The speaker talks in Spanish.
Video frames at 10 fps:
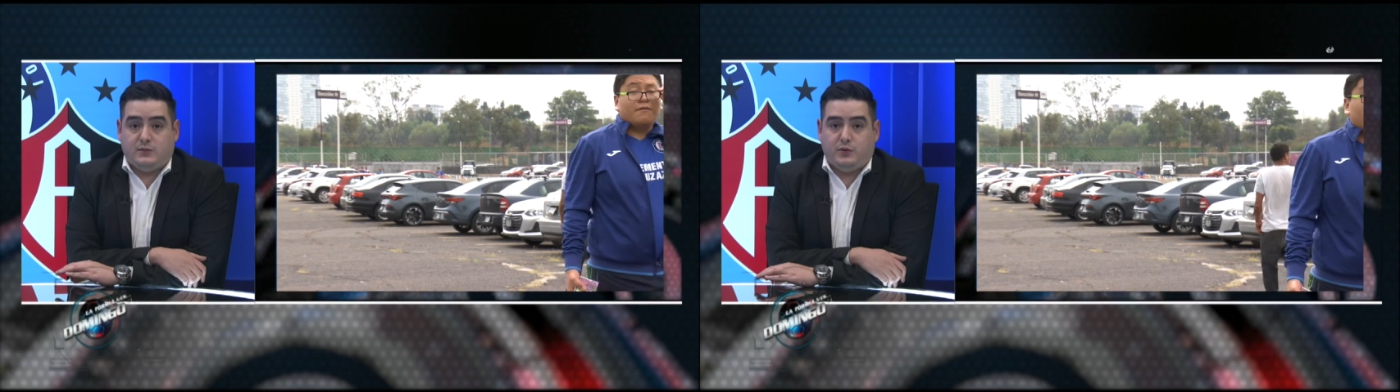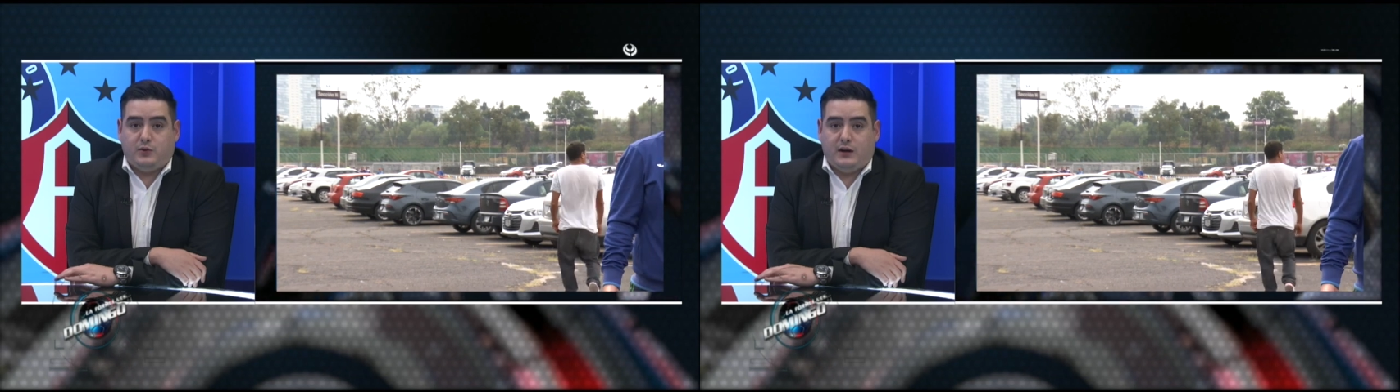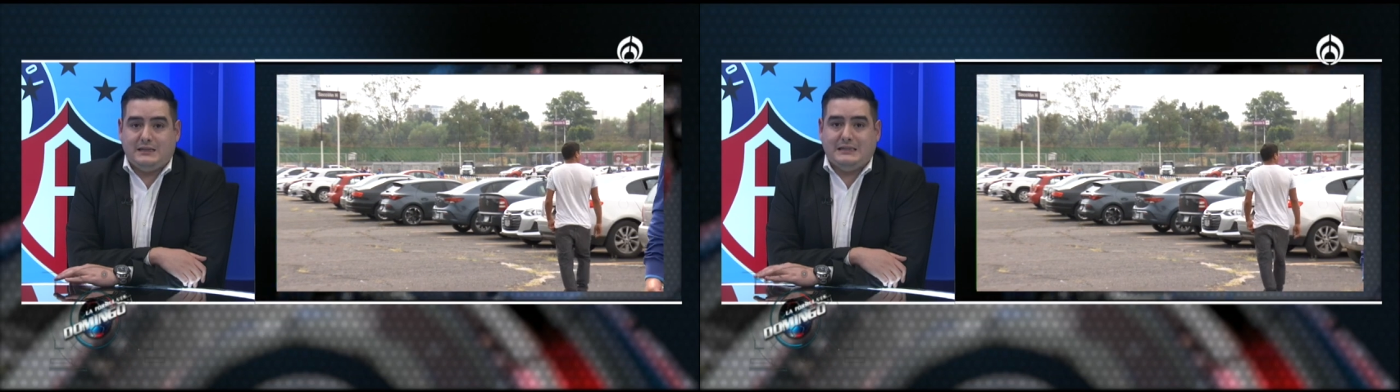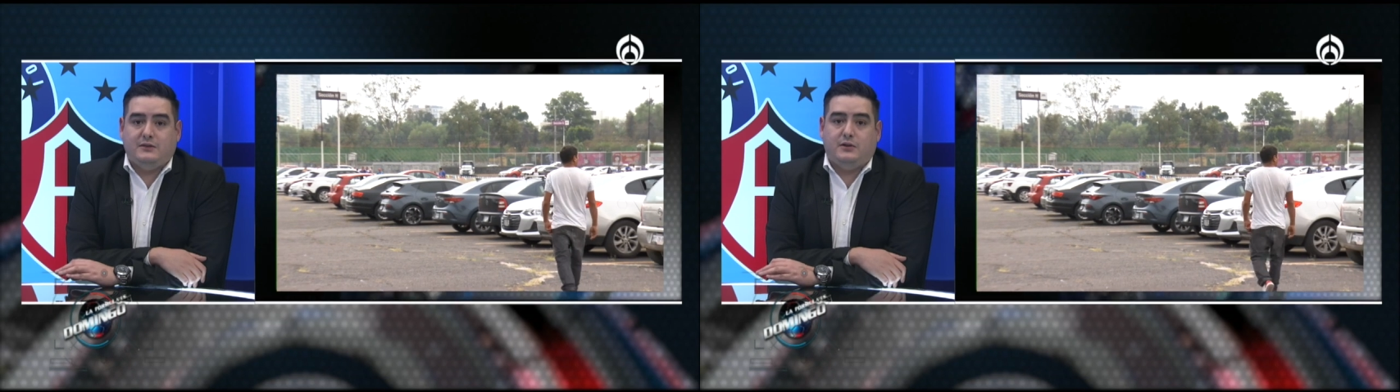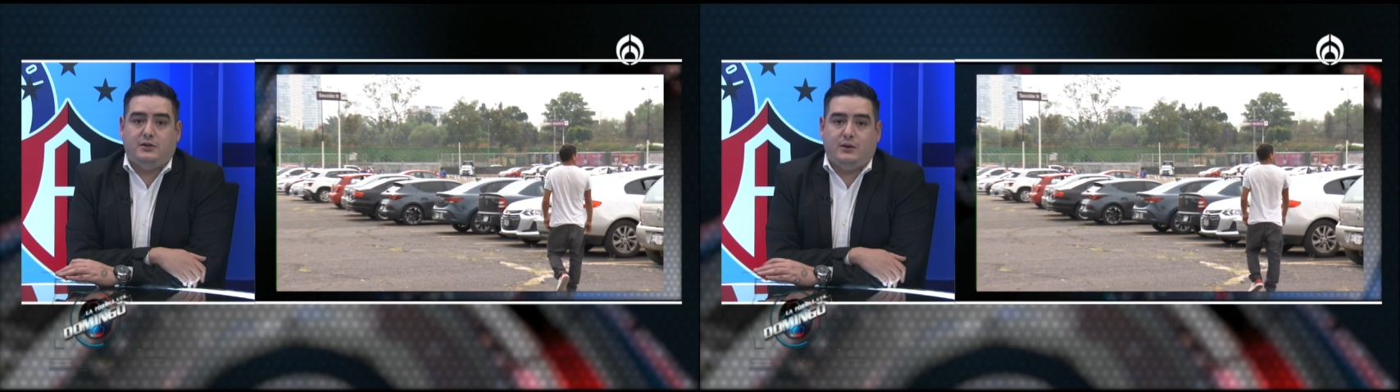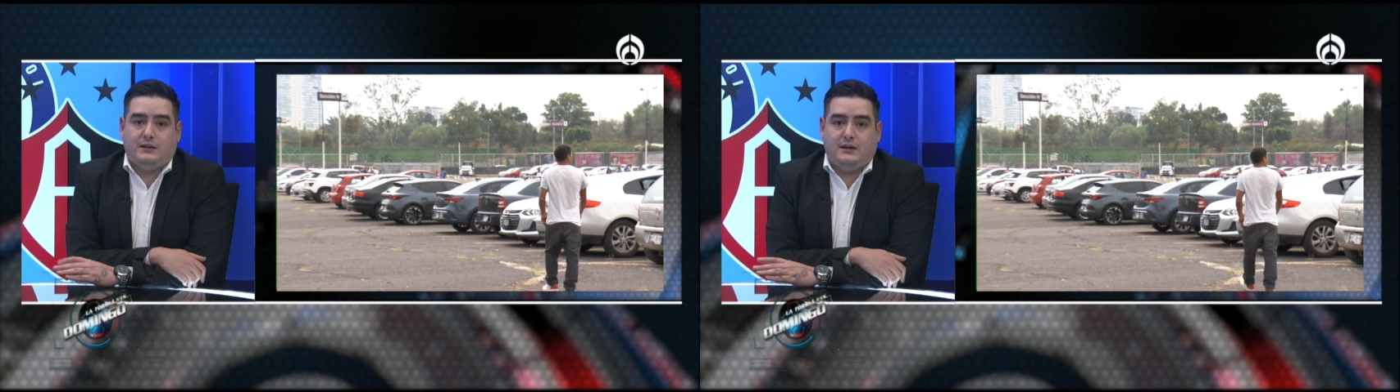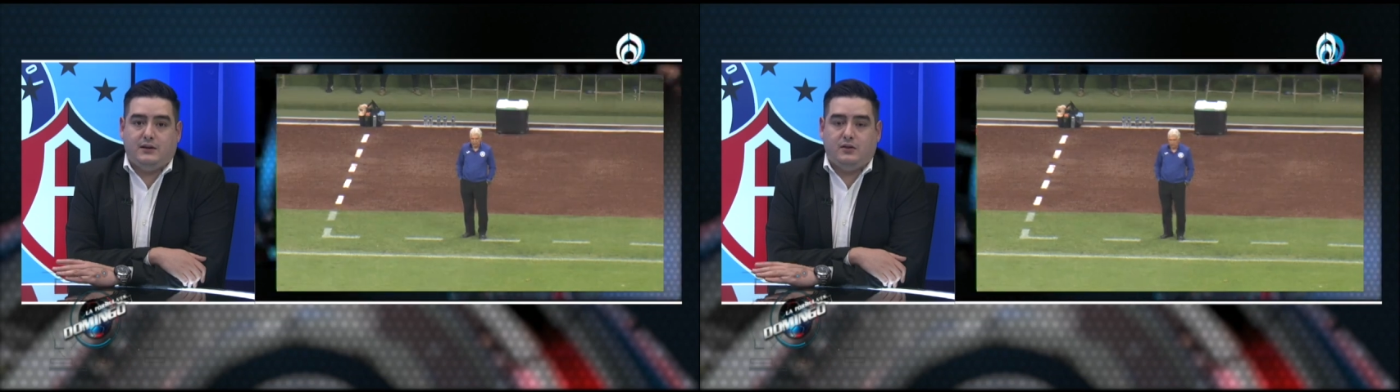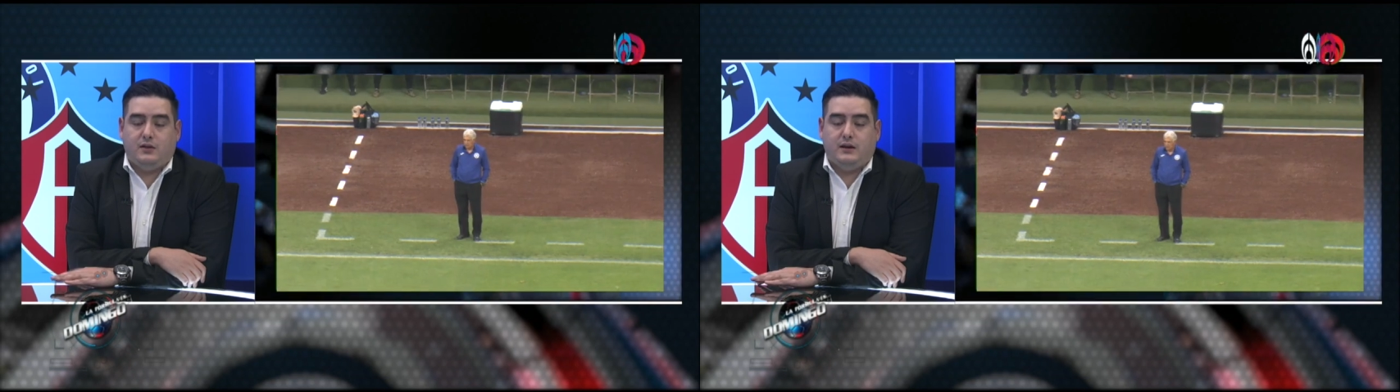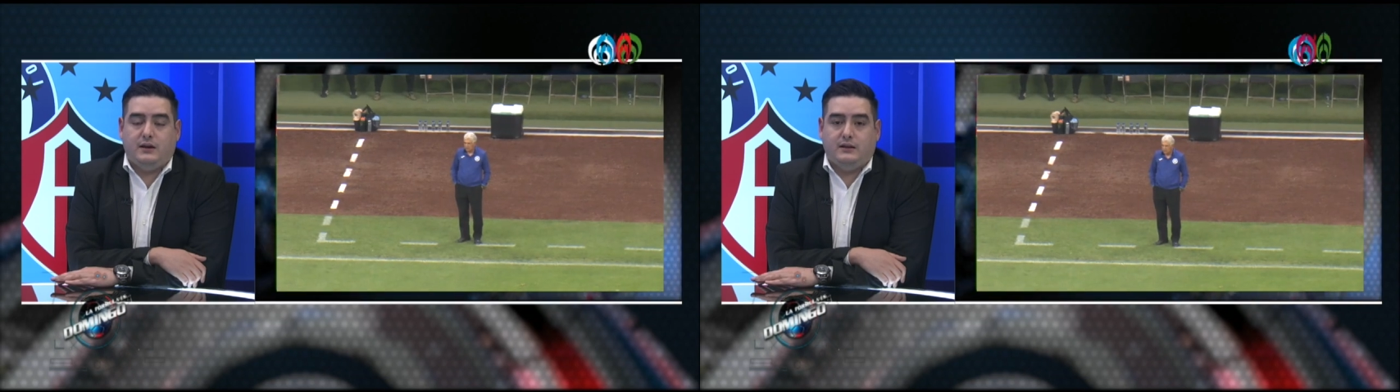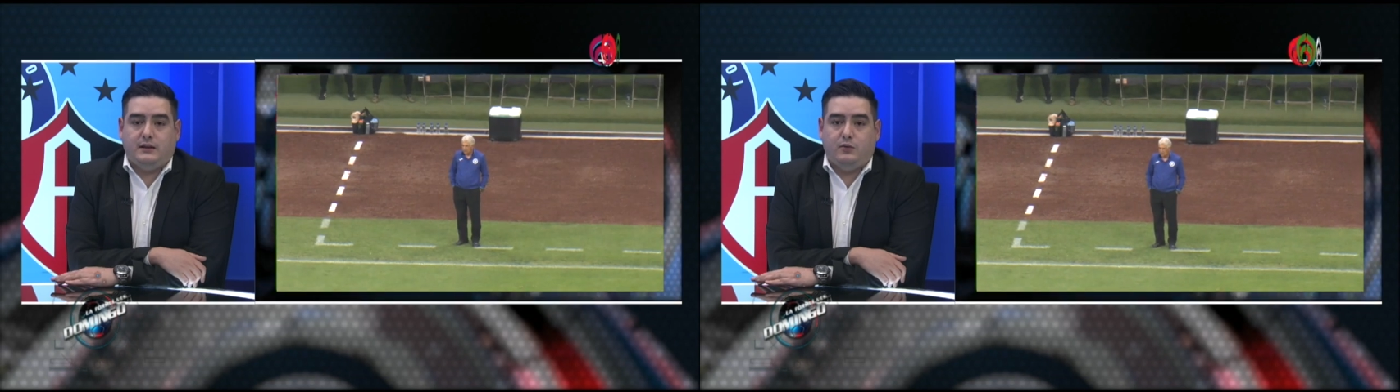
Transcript: puntuales y sobre todo hacerlo de,